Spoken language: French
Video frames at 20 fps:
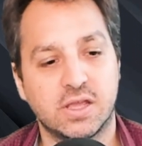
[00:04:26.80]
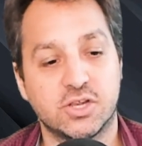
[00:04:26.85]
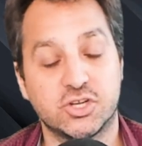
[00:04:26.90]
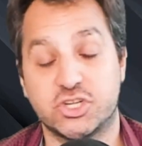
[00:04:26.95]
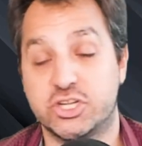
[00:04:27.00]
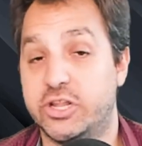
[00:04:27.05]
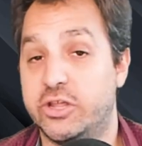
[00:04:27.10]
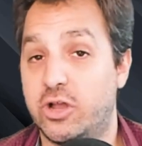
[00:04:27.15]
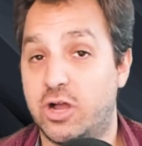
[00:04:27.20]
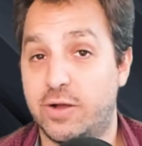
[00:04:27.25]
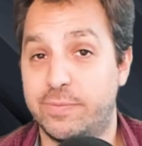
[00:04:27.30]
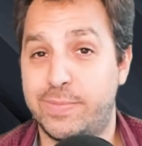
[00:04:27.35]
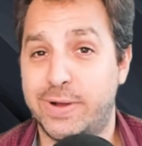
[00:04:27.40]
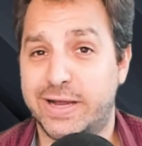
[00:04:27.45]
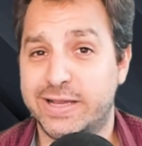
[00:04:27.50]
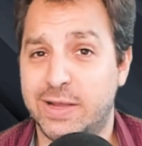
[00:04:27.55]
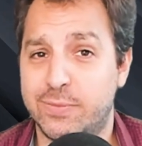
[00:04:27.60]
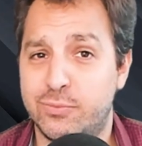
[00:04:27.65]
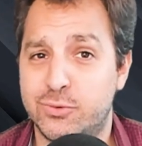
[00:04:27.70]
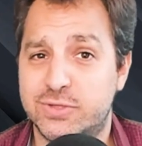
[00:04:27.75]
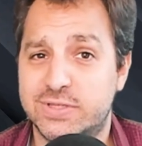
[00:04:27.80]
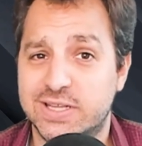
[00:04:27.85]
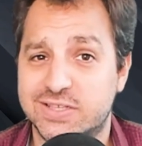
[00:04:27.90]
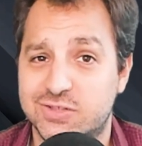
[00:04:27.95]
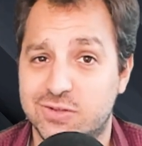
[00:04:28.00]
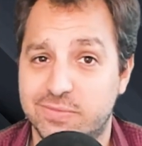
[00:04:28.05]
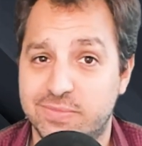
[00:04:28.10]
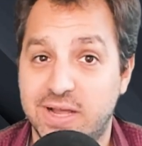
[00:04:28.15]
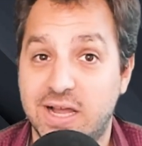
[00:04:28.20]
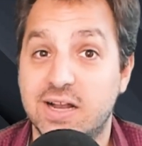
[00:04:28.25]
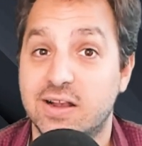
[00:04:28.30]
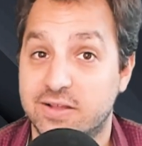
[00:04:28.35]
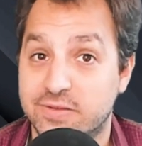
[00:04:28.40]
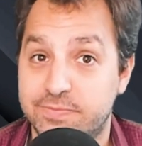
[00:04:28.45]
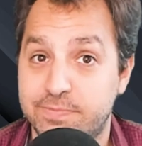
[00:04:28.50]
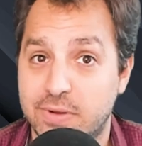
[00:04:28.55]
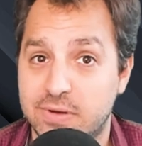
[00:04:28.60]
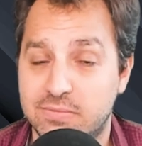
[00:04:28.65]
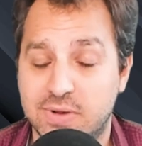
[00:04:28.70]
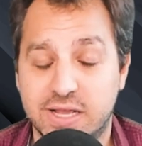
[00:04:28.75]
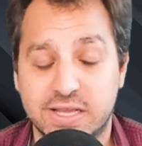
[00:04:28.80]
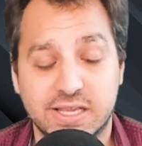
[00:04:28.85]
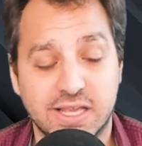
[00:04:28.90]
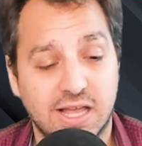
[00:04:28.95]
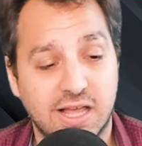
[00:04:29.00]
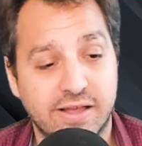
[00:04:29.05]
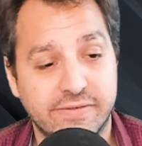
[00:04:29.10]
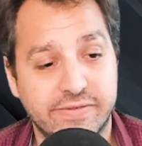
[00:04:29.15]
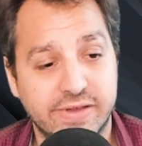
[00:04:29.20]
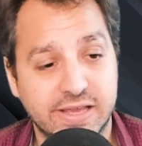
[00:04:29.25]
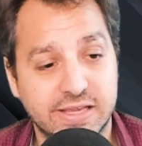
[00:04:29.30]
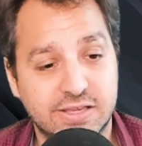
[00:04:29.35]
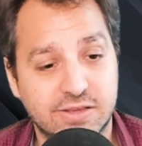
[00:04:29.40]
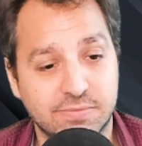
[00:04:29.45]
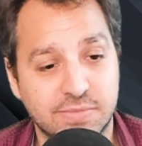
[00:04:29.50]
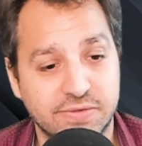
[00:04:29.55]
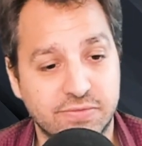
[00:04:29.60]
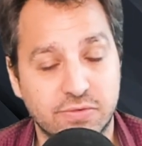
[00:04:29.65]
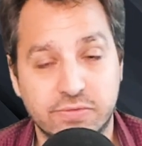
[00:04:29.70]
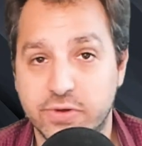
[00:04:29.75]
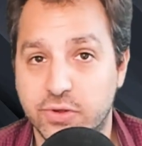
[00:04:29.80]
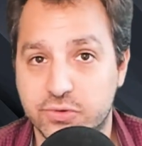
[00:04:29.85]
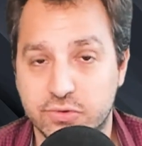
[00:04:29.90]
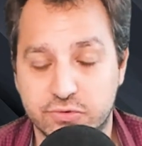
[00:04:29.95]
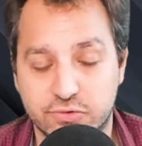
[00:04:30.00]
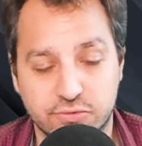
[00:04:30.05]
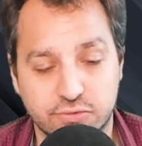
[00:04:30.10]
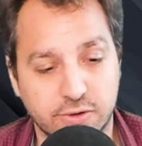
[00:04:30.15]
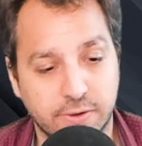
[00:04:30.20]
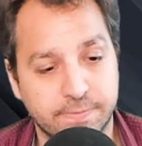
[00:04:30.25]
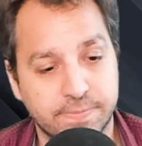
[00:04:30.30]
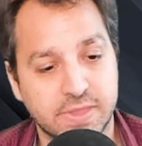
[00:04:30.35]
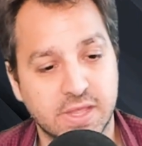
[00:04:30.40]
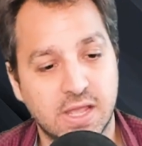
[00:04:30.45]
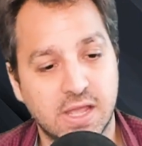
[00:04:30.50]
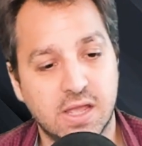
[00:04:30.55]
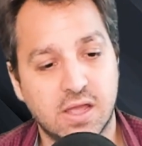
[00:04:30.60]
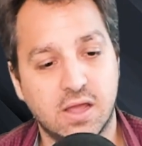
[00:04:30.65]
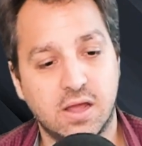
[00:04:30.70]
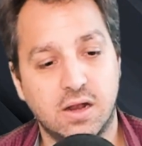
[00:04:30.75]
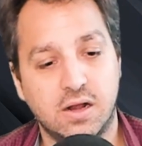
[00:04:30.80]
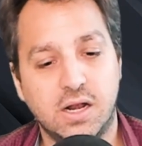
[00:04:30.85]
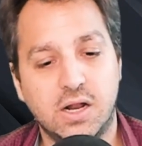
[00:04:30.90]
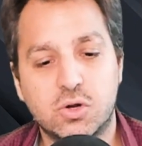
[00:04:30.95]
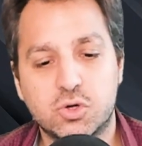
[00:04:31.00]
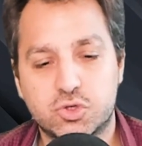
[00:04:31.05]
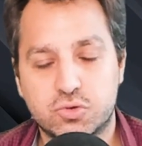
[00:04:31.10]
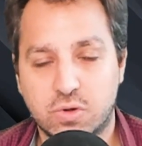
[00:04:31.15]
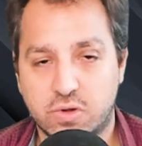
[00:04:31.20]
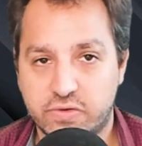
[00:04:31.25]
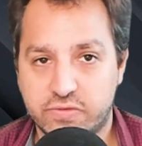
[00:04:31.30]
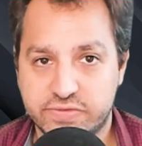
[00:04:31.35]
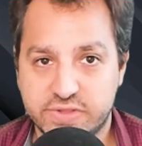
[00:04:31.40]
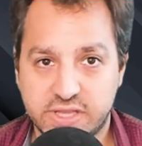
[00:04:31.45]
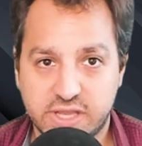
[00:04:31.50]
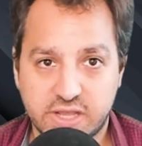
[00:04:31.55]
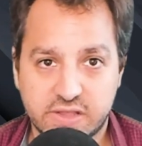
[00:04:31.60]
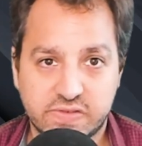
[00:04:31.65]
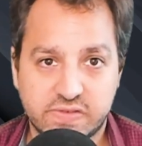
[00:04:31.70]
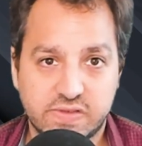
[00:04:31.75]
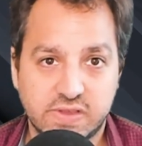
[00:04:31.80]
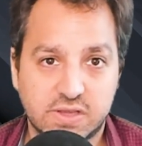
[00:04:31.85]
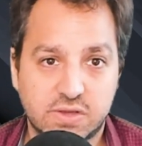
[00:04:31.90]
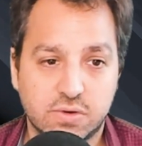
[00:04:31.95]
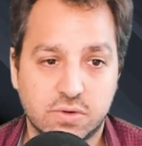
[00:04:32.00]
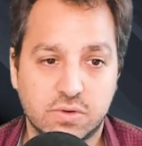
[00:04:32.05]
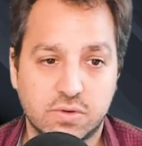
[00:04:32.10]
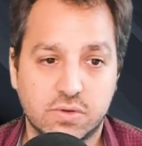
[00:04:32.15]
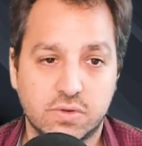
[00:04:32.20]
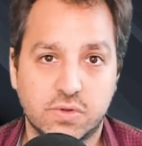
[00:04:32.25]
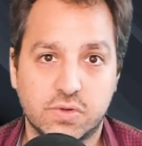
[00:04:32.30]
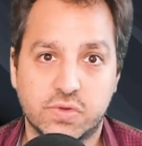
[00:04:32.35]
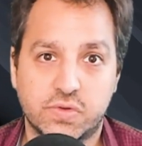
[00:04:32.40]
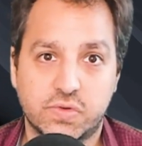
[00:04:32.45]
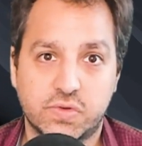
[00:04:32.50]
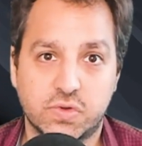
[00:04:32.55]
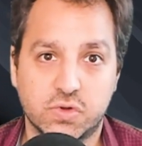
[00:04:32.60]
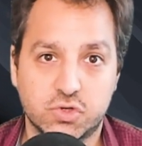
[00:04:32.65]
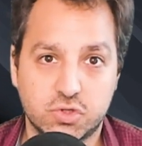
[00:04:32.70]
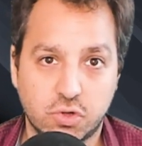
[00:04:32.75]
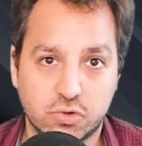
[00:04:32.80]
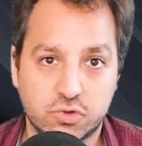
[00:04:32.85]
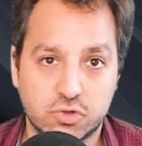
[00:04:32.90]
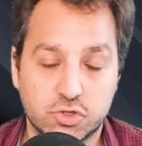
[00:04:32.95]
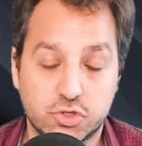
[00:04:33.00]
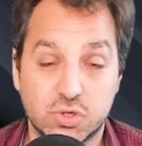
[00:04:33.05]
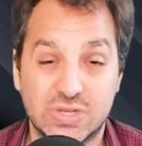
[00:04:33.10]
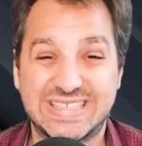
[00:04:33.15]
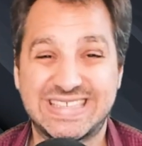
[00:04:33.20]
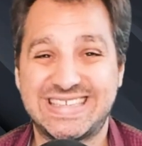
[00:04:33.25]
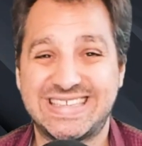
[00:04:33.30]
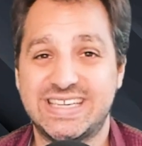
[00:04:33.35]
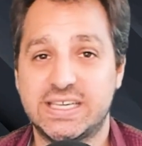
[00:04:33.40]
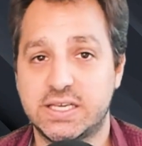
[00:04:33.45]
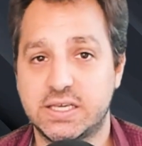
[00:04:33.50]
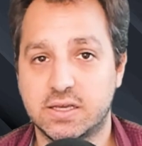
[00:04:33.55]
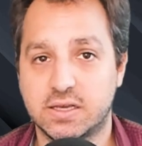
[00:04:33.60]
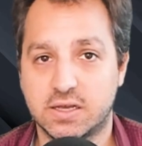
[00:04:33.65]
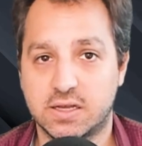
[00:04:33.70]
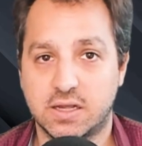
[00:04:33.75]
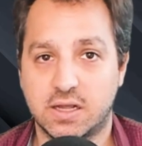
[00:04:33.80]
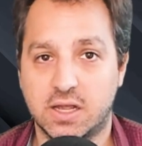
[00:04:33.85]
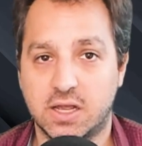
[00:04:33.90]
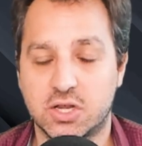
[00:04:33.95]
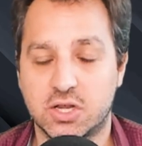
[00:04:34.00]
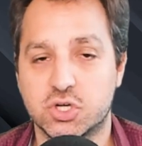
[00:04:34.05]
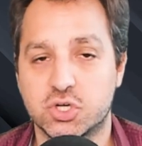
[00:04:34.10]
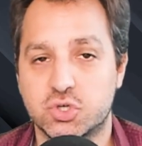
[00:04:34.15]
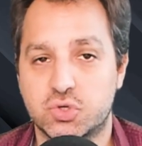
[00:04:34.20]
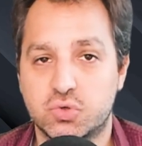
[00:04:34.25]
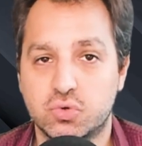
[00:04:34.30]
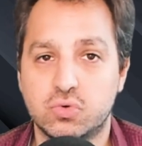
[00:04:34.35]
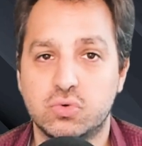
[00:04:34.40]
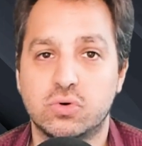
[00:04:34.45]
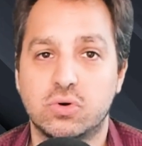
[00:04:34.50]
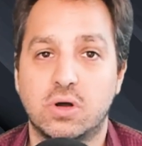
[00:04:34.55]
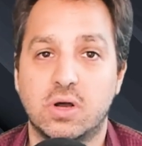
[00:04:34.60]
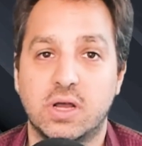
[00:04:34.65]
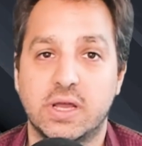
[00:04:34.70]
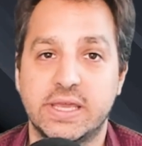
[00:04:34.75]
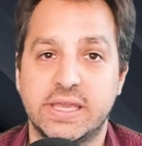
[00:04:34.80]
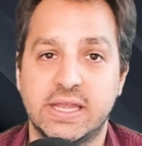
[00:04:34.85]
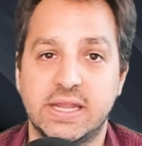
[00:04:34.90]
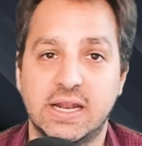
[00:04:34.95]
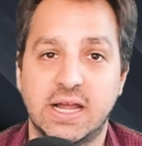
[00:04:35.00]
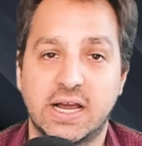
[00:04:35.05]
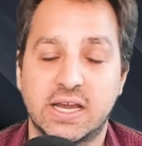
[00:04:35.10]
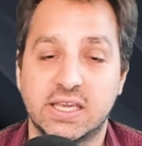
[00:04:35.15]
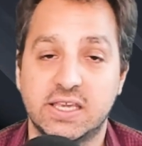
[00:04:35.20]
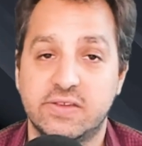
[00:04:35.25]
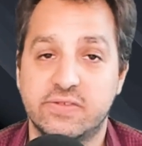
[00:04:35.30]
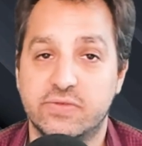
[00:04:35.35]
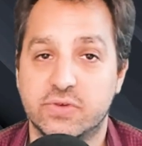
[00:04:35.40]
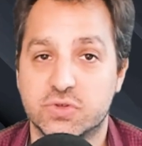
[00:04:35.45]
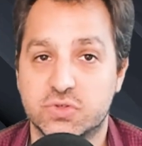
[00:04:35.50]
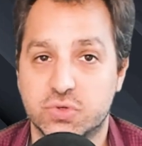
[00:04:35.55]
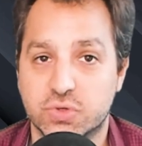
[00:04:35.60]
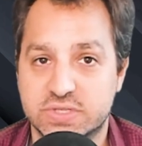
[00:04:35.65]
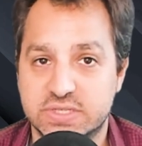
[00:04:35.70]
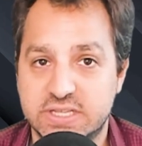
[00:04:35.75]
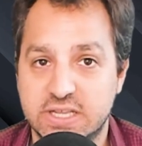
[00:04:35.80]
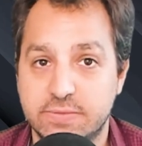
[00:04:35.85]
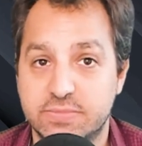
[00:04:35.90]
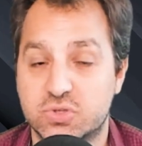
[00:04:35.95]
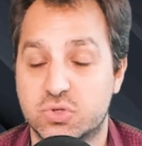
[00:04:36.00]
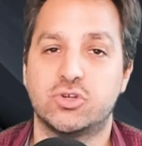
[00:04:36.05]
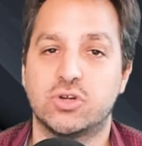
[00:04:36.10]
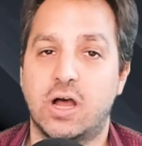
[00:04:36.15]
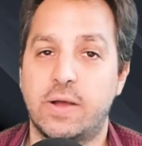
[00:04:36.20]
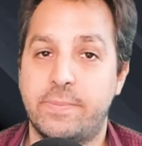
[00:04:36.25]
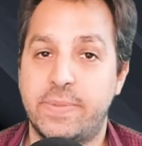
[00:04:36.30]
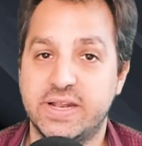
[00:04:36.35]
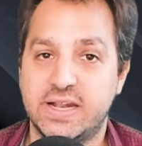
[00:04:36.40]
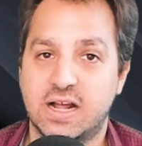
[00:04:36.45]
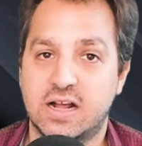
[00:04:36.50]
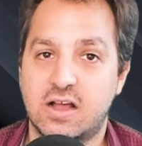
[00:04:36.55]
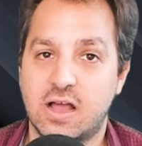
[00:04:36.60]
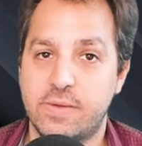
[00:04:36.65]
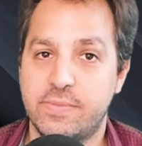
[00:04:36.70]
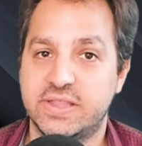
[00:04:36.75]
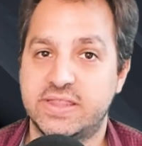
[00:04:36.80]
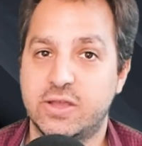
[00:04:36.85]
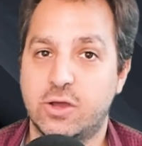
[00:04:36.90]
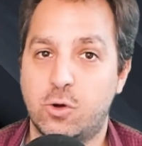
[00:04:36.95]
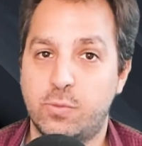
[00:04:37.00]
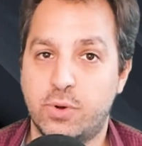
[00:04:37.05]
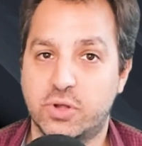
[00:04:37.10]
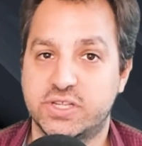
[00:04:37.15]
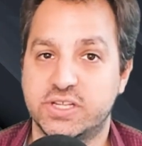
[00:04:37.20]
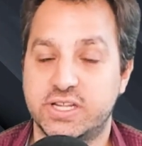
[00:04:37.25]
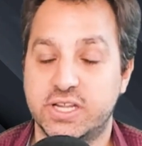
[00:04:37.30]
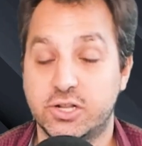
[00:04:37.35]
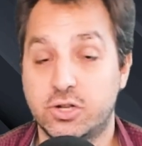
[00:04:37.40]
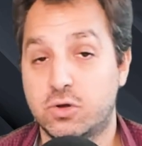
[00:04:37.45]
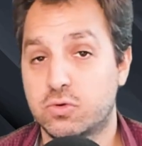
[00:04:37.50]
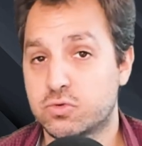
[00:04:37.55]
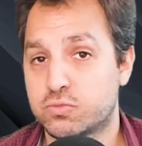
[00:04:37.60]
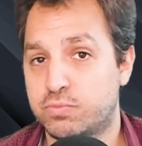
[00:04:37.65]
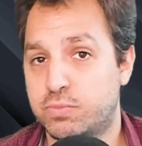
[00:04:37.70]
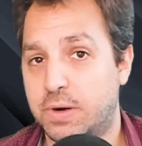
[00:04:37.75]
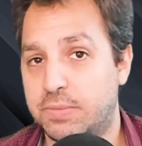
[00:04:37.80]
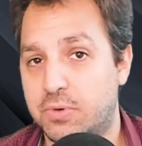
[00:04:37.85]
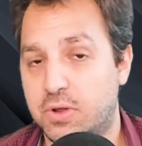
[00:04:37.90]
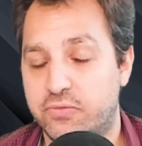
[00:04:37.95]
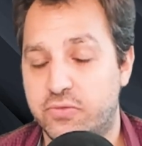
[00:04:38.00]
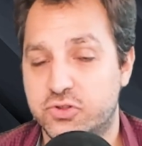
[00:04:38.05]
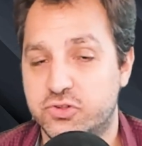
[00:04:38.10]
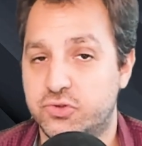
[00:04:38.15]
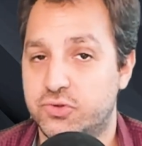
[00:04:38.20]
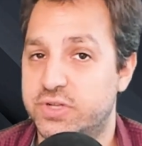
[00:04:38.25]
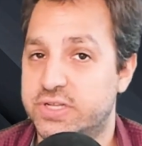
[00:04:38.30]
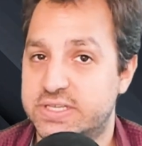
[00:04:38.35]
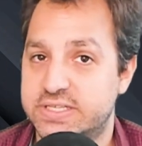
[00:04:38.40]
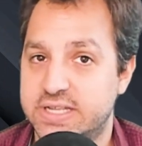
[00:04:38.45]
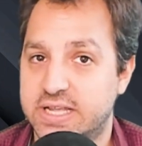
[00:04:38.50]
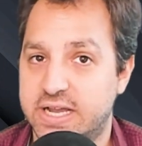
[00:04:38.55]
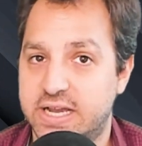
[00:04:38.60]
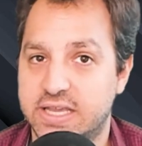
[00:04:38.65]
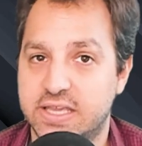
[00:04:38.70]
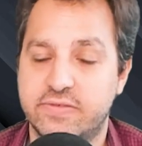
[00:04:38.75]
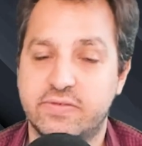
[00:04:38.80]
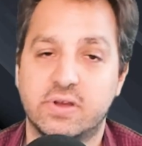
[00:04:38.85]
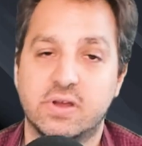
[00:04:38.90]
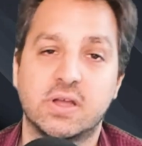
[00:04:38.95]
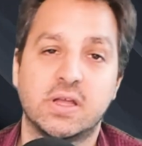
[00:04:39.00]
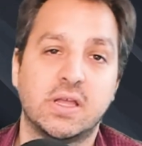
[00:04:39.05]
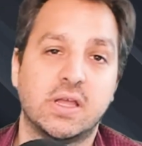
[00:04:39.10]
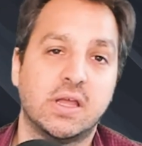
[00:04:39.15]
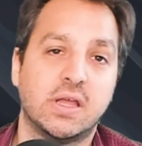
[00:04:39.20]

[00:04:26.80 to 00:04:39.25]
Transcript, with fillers: J'ai d'ailleurs un pari à plus de 500 balles, pas une blague, avec mes viewers dessus. Là où je veux en venir, c'est que ce genre de jeu, si un jour il arrive sur Steam, parce que je rappelle, il a quand même été reporté d'un an, pas la première fois celui que ça arrive,